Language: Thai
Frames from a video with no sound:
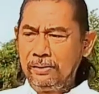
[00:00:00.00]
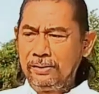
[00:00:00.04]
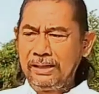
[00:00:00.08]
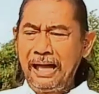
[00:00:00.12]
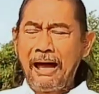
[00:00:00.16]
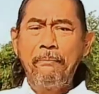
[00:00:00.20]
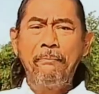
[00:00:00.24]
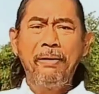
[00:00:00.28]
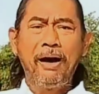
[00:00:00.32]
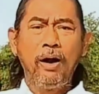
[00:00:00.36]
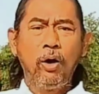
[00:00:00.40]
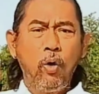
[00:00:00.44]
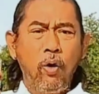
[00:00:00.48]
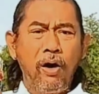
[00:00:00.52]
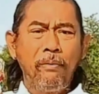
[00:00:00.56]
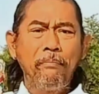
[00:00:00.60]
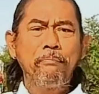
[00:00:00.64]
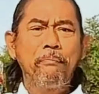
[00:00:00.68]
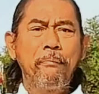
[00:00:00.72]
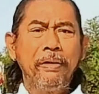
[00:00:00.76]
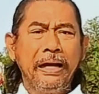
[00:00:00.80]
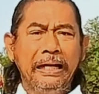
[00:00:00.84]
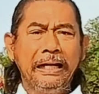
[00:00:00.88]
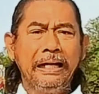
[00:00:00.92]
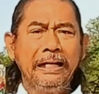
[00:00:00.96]
ทำมาร่วม
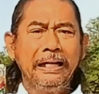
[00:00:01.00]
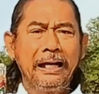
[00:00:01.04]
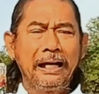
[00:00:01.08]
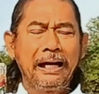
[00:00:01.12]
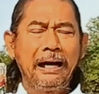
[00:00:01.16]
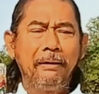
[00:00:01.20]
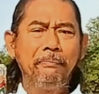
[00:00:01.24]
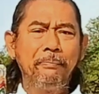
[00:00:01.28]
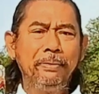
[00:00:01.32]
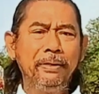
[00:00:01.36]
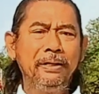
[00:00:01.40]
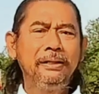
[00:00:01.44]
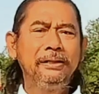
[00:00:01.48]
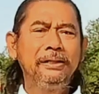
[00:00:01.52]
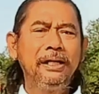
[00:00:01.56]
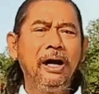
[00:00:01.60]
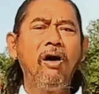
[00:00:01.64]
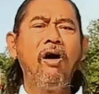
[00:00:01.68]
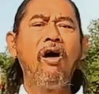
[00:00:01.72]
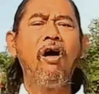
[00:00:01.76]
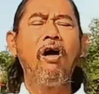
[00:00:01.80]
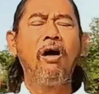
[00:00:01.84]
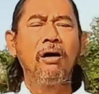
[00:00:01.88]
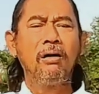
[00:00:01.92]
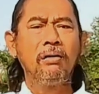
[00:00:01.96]
ปีนะครับ เพิ่งจะ
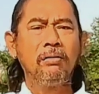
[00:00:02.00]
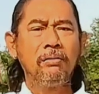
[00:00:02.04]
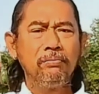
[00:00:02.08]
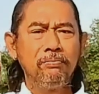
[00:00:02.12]
ออก